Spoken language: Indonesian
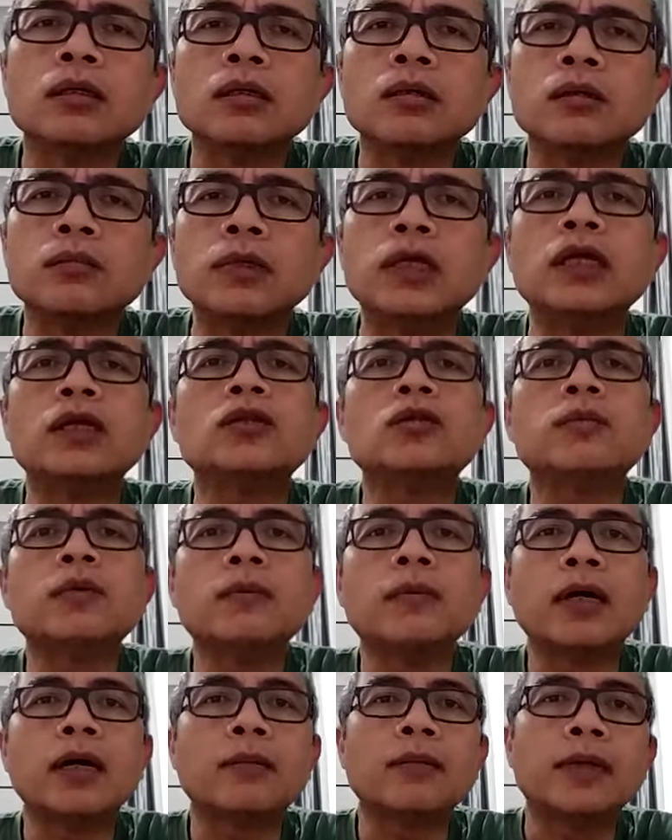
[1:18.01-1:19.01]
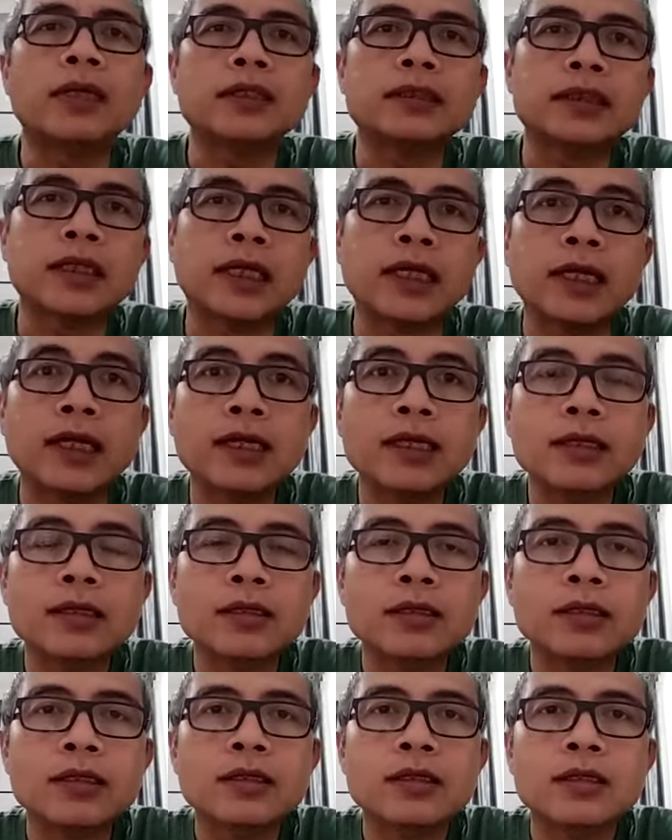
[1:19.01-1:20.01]
Begitu pemahaman saya,
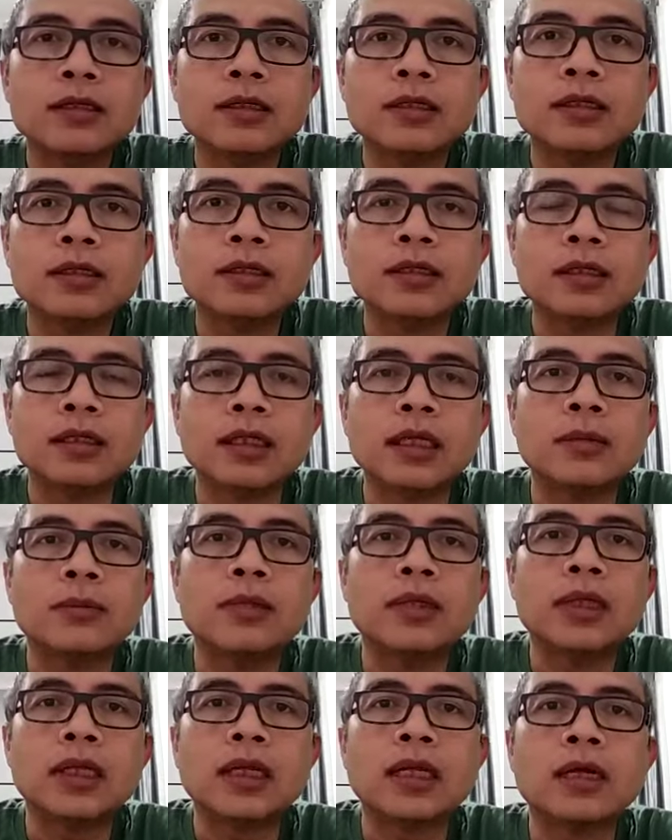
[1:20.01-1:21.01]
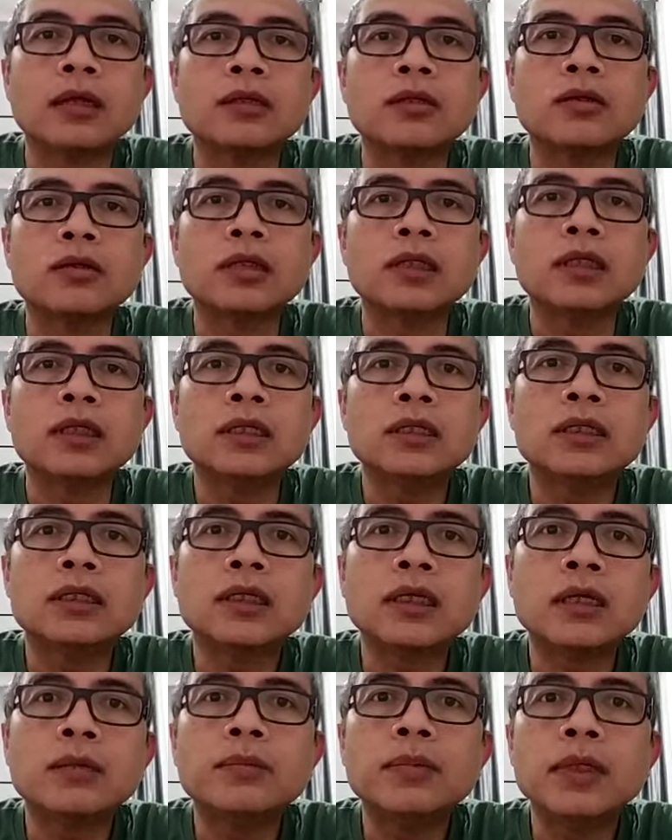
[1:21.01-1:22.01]
entah benar atau tidak,
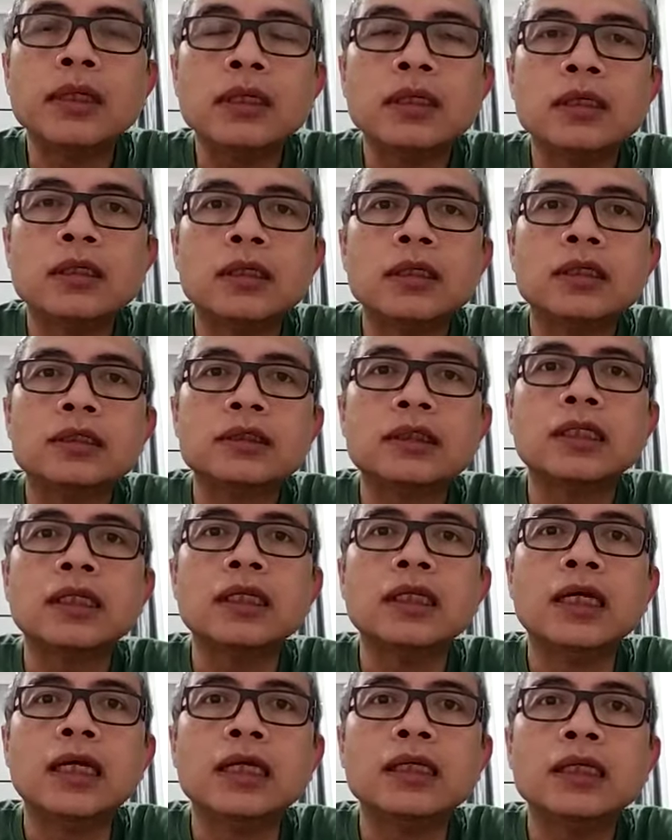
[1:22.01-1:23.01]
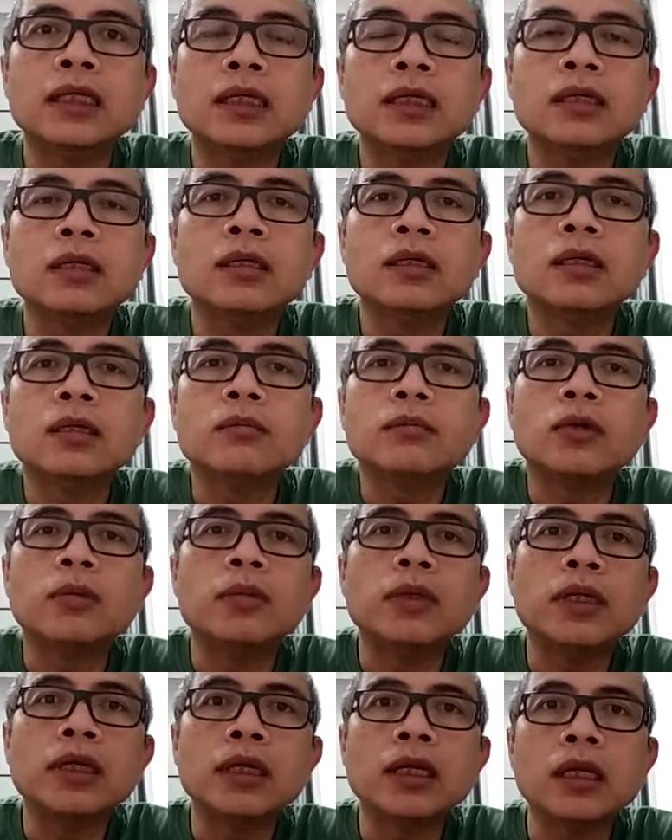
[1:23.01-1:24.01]
tetapi setidaknya
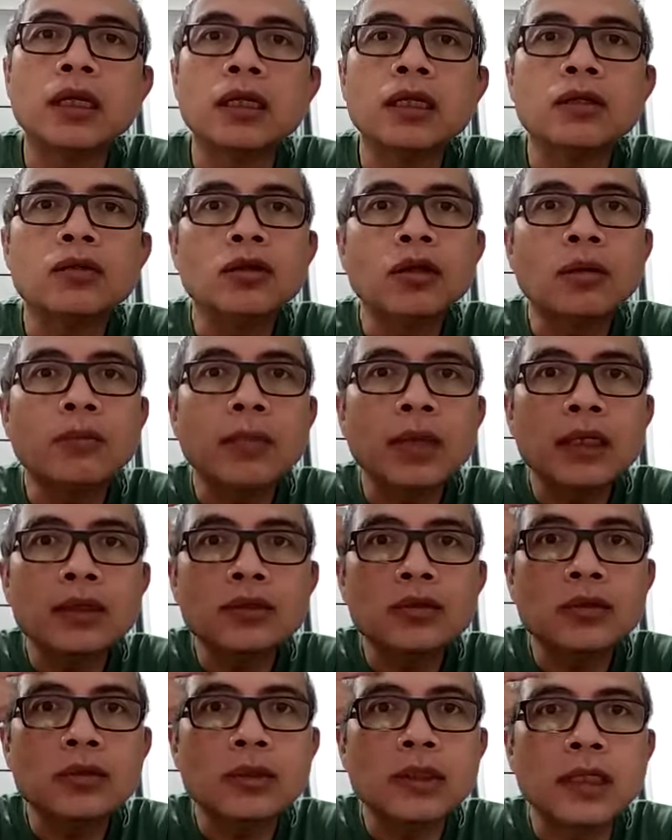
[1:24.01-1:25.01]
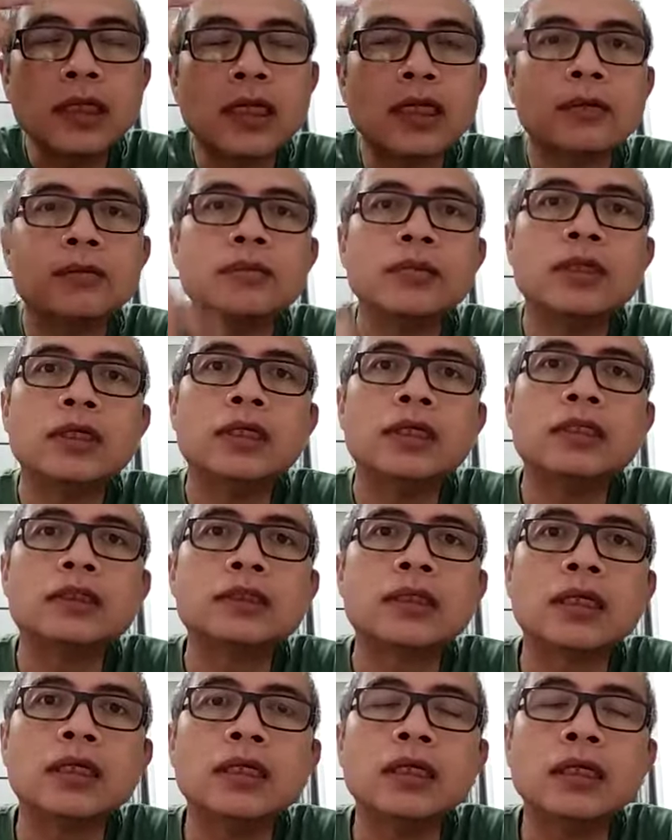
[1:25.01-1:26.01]
pemikiran itu yang masuk ke dalam diri
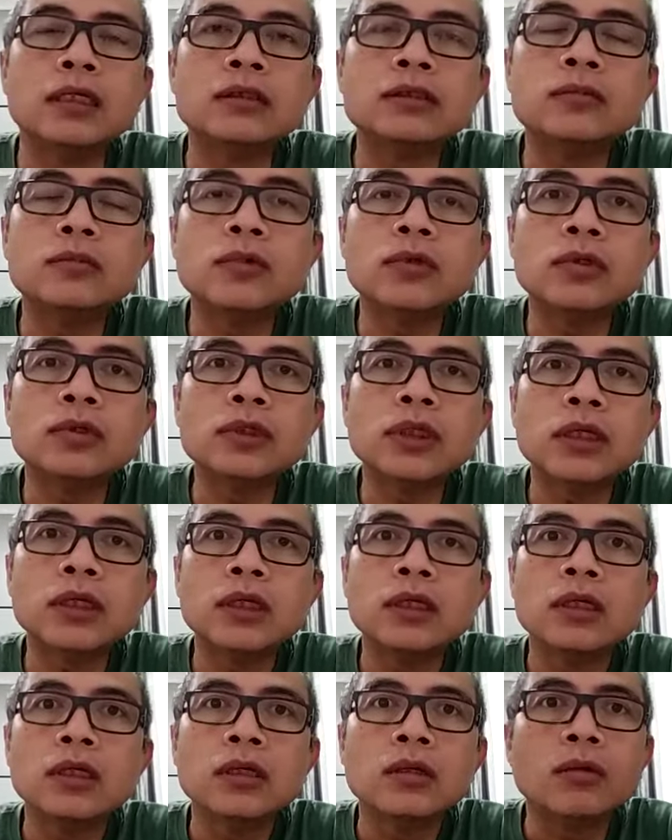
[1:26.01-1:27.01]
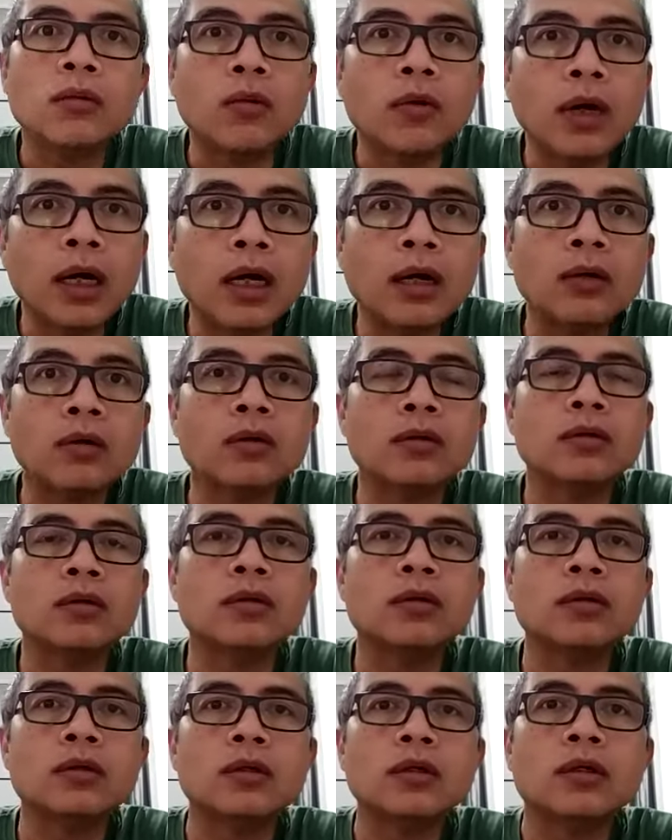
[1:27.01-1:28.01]
saya dan menurut wow,
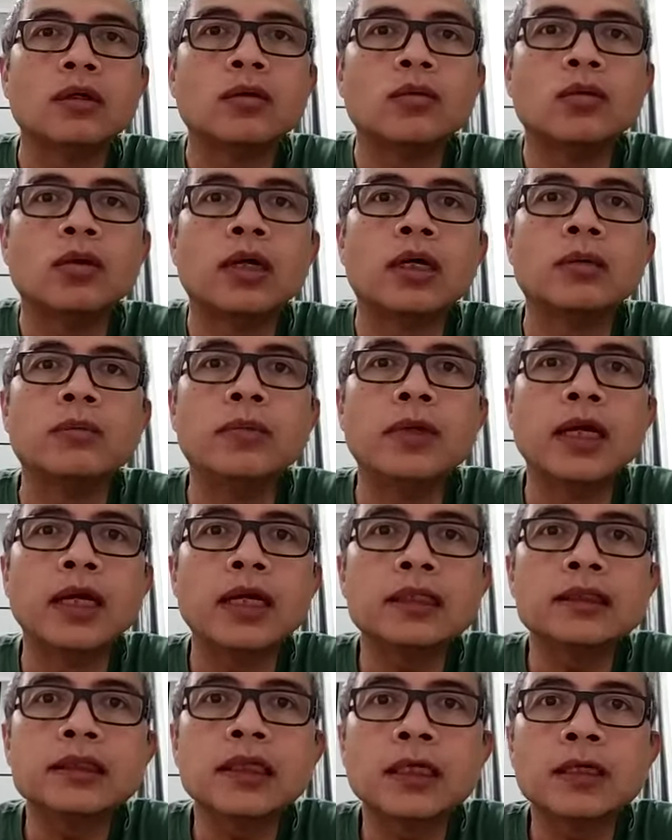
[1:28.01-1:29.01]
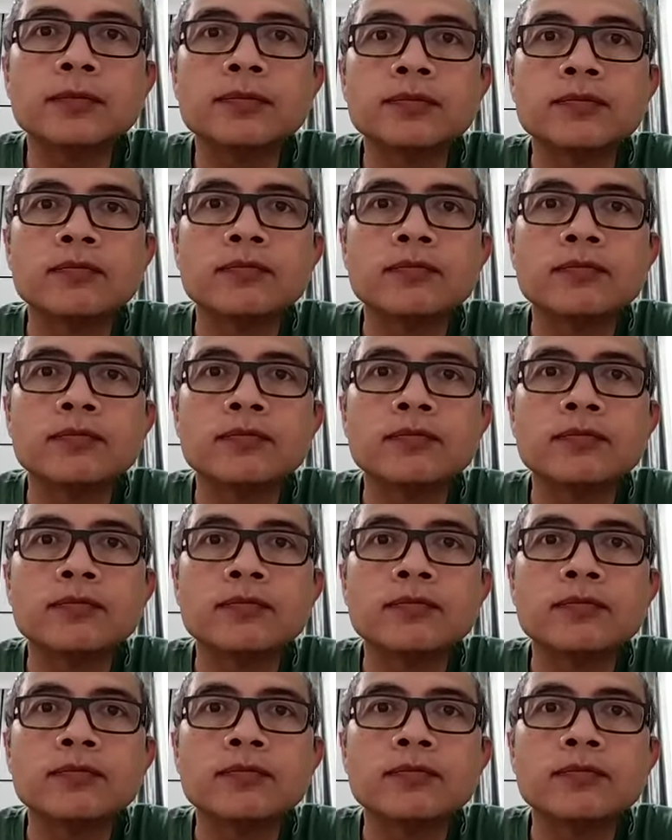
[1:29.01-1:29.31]
luar biasa.